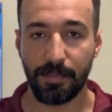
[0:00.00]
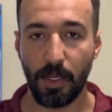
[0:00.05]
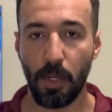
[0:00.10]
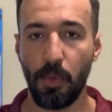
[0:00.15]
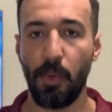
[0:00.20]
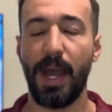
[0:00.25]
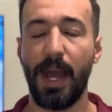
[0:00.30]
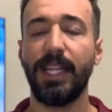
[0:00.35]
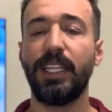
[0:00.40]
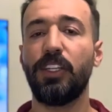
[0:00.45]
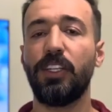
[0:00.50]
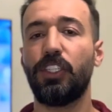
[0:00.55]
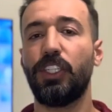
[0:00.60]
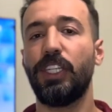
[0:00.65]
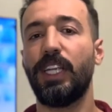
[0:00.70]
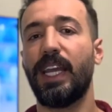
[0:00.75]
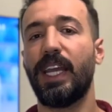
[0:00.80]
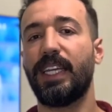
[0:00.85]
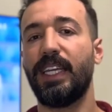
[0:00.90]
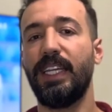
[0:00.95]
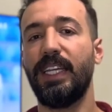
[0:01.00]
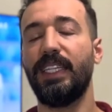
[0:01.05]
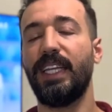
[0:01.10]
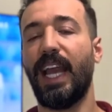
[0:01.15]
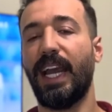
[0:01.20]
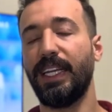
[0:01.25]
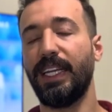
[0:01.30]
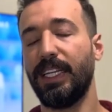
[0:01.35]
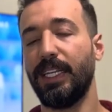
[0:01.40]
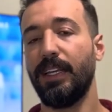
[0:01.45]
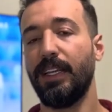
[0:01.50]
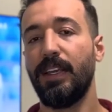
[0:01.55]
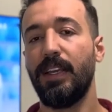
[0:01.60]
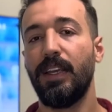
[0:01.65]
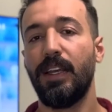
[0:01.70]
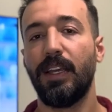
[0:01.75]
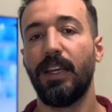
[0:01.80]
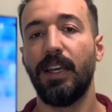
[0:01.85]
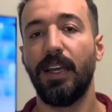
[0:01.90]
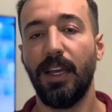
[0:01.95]
وهذا الشيء اكيد يعني
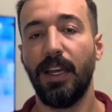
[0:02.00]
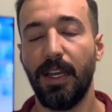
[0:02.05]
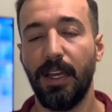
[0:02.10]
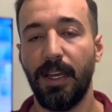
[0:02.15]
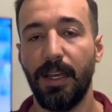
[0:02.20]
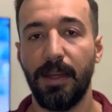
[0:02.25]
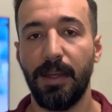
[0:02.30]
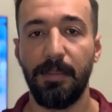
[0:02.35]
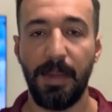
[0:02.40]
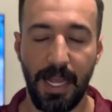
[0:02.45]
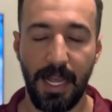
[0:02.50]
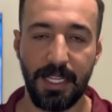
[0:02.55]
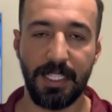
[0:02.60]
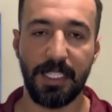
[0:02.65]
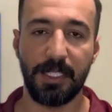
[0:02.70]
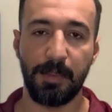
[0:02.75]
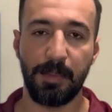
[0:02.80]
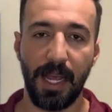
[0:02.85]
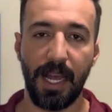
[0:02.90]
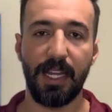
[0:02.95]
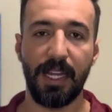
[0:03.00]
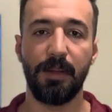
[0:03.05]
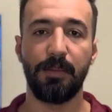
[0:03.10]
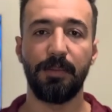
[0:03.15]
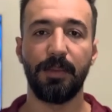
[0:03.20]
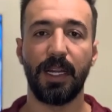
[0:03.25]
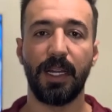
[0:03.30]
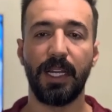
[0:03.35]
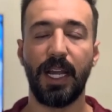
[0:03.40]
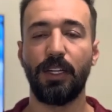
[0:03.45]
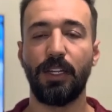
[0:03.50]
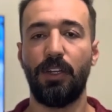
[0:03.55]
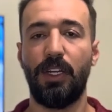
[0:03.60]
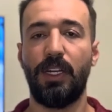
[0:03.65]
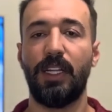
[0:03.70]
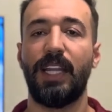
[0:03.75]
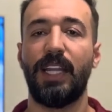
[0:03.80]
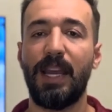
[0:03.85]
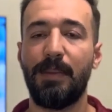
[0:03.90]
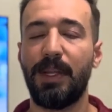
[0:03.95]
آه، بحز بقلبنا لانه
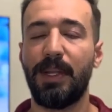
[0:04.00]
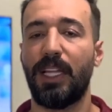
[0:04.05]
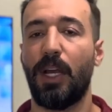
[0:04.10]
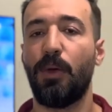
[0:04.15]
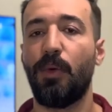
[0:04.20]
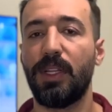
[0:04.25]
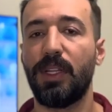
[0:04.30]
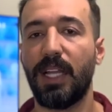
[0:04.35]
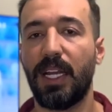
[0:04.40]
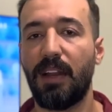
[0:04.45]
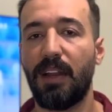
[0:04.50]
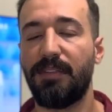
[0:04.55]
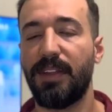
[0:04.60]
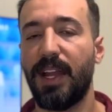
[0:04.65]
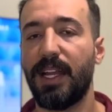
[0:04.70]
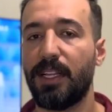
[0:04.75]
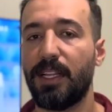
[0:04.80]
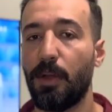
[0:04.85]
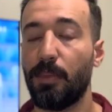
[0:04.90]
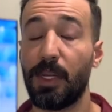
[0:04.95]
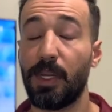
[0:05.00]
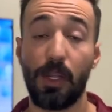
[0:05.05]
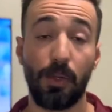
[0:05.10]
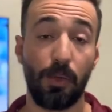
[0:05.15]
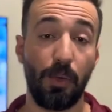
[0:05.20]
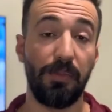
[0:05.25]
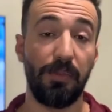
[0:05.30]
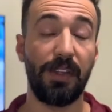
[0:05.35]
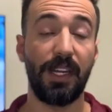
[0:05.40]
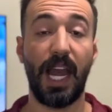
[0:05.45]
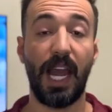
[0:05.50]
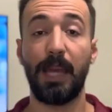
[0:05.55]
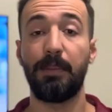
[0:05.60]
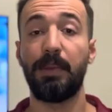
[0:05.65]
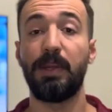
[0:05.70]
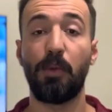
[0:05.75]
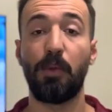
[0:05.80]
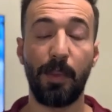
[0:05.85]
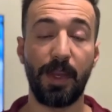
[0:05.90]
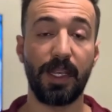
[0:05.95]
احنا دائما تعودنا على الفئات العمريه يكون في
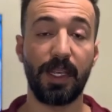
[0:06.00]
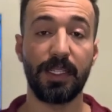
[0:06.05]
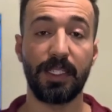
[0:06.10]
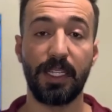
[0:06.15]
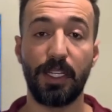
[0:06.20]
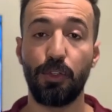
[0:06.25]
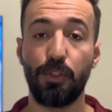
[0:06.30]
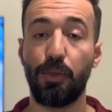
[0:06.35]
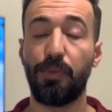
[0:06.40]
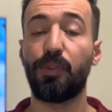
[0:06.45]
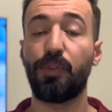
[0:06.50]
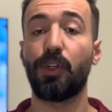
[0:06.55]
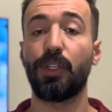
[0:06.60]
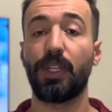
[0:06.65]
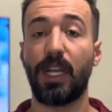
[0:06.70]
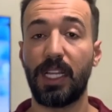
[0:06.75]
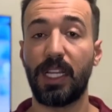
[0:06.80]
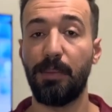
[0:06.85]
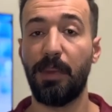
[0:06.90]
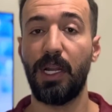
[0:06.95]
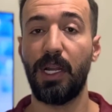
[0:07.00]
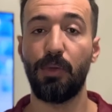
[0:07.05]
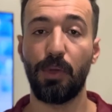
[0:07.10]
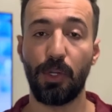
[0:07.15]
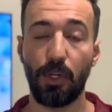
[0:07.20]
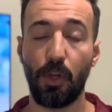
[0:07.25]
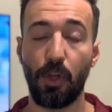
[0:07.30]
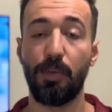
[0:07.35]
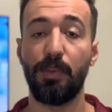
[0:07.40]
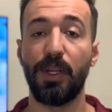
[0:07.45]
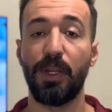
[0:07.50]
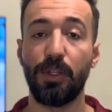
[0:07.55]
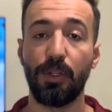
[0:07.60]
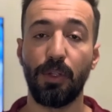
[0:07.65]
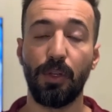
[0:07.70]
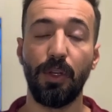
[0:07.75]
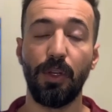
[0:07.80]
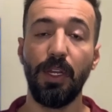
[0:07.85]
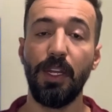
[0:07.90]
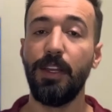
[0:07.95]
لاعبين مميزين نشوف كره قدم حلوه رغم
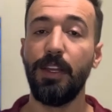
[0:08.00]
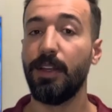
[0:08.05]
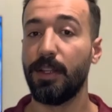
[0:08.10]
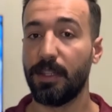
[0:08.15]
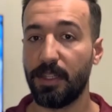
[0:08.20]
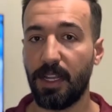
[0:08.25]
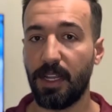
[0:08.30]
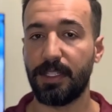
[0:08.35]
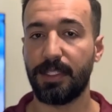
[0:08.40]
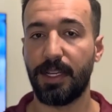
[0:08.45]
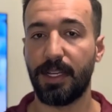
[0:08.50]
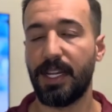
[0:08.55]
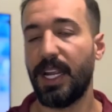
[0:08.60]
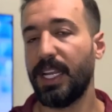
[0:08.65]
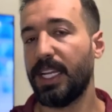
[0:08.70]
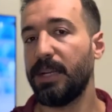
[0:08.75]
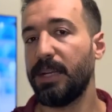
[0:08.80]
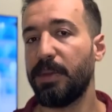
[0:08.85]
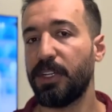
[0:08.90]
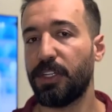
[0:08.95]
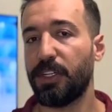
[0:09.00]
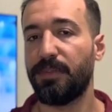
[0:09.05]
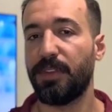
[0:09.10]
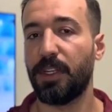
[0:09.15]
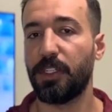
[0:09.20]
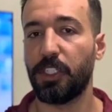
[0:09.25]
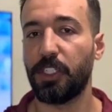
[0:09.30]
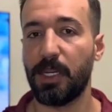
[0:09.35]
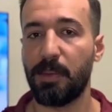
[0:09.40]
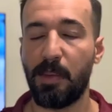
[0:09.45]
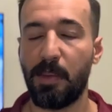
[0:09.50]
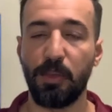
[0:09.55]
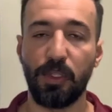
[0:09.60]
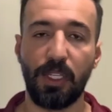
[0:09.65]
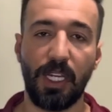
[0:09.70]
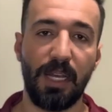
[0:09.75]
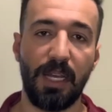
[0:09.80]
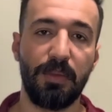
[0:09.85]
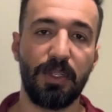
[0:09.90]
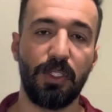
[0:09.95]
انه نخسر لكن ما شفنا شيء مع
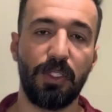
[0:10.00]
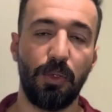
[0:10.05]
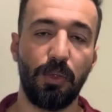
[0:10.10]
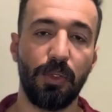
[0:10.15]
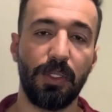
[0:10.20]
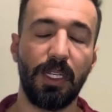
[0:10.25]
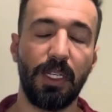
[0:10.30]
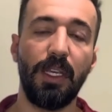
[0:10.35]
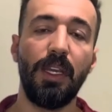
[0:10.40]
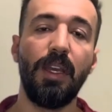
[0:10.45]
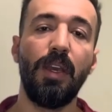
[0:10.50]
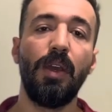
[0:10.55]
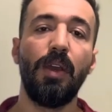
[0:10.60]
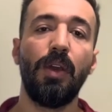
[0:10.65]
المنتخب السعودي